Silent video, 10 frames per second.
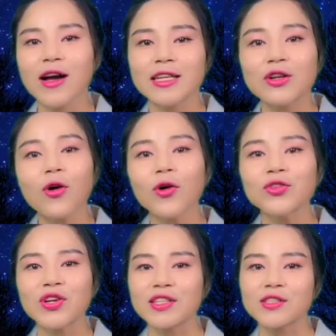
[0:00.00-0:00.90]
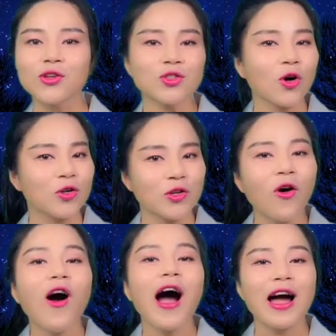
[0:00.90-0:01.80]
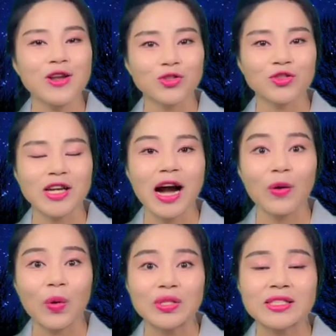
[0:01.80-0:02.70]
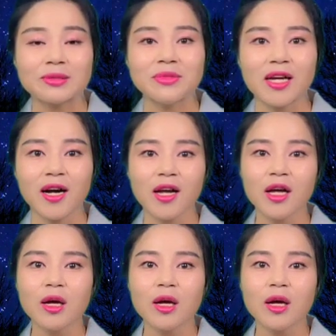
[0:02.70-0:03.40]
이런 것들에 대해서 전혀 알려주지 않고 있습니다.